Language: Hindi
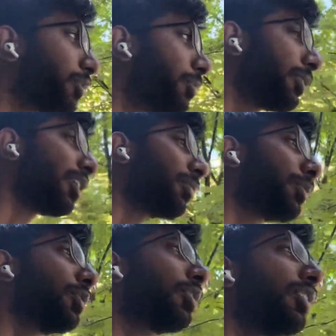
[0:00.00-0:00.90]
को अपने आप
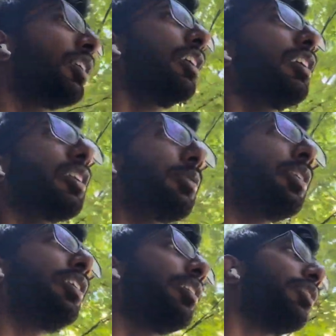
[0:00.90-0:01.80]
को
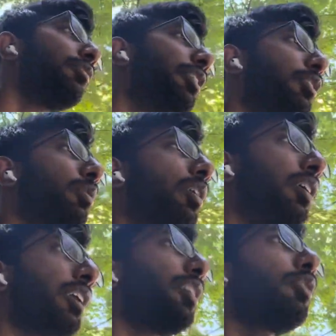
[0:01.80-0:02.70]
क्योंकि वीडियो का
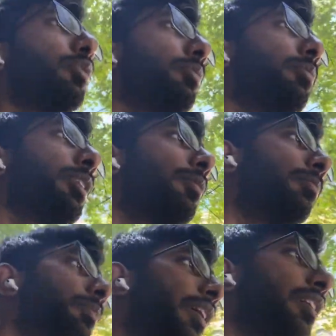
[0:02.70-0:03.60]
कंटेंट तो मतलब
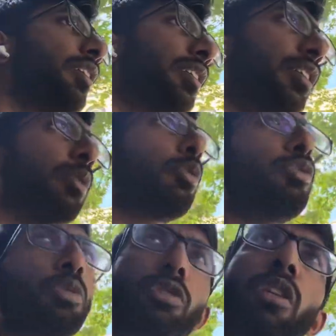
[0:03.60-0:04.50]
मैं
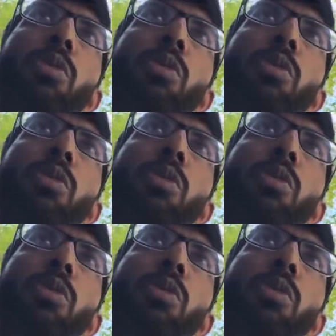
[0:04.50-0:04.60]
रोज़ कुछ ना